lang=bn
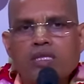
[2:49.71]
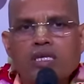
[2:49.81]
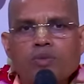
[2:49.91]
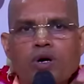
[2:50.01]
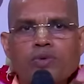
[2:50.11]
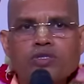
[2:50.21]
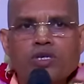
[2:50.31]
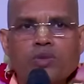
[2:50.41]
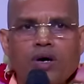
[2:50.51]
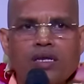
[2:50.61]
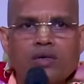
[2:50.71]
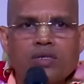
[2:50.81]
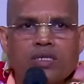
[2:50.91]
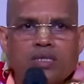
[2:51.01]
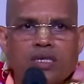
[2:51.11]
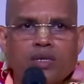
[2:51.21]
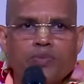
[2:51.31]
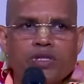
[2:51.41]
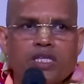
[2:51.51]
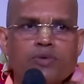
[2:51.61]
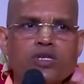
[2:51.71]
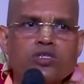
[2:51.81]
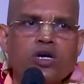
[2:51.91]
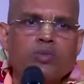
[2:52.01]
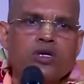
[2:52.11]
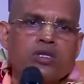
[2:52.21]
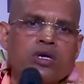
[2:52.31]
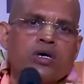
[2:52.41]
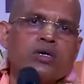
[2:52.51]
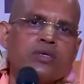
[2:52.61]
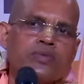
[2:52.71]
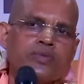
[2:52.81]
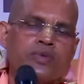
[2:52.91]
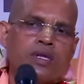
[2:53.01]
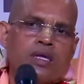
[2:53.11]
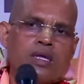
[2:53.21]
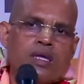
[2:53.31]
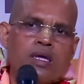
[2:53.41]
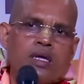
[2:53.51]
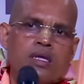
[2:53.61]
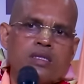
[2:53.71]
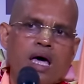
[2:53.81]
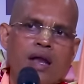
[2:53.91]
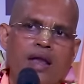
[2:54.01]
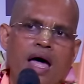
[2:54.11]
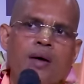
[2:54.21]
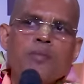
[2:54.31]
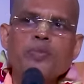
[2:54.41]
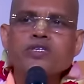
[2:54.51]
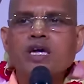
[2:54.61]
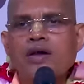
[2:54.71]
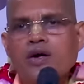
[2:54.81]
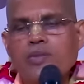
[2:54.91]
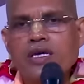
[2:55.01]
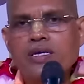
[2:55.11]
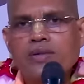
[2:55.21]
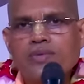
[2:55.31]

তিনি ভবিষ্যৎবাণী করেছিলেন পৃথিবীর সর্বত্র তার নাম প্রচার হবে